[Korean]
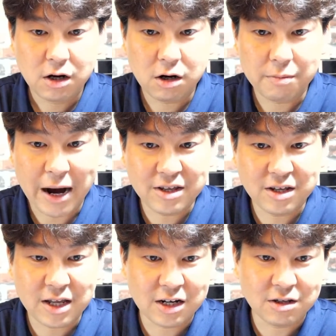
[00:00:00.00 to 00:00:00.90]
어,
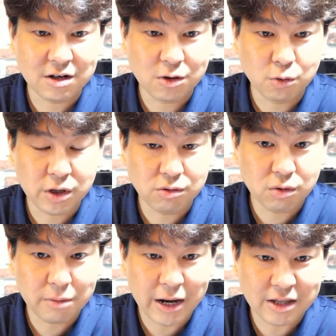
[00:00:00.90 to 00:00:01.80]
많은 나라들이
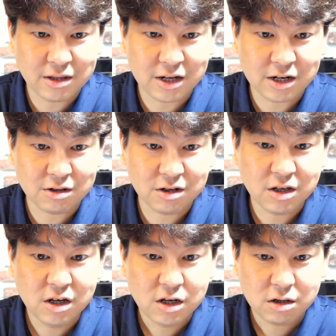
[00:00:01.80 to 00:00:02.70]
고대근동의 많은
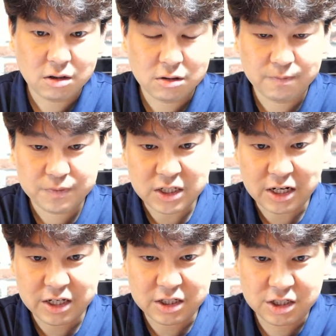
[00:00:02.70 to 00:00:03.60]
나라들이 어,
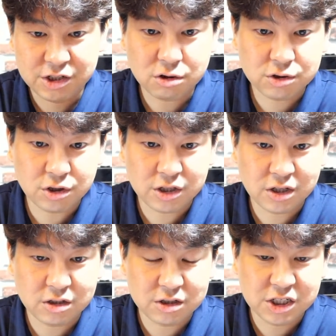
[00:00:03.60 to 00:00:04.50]
자기
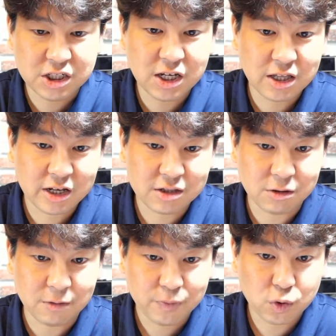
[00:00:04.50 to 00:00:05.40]
지역적인 그 신에
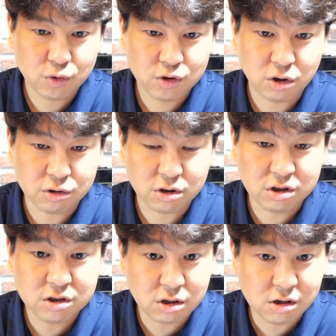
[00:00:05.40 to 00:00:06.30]
대해서 또는 어떤
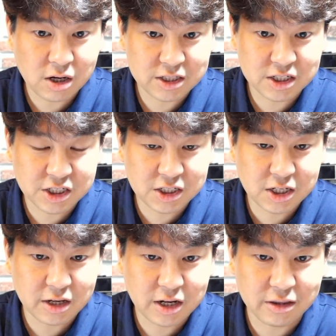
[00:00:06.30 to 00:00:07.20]
특성을 가진
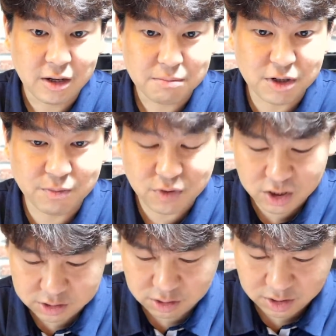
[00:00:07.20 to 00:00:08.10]
신에 대한
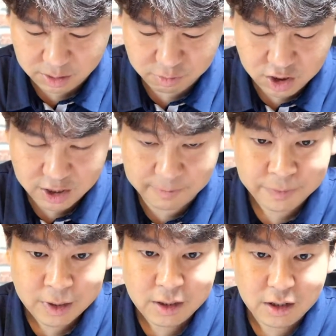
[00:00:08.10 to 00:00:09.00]
믿음들이 있었기 때문에
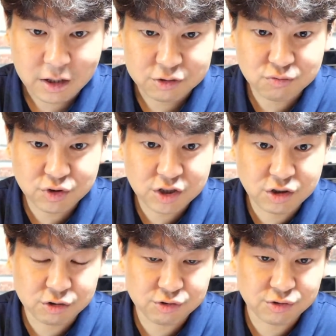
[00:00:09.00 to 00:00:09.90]
어, 충분히
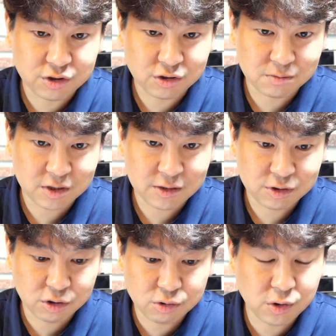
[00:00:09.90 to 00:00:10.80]
그럴 수 있었습니다.
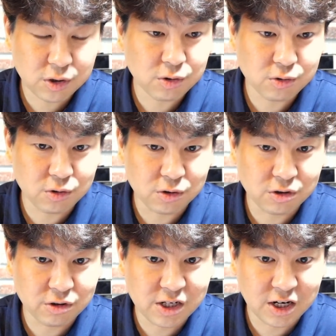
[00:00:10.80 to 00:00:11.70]
성경 속에서도
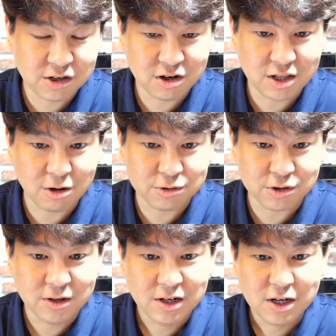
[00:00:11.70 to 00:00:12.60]
그런 이야기들이
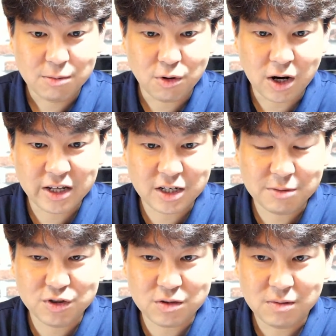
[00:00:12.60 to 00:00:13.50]
나오죠. 어,
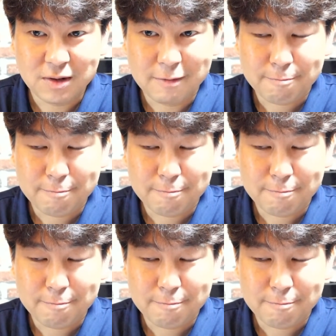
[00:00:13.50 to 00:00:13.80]
하나님은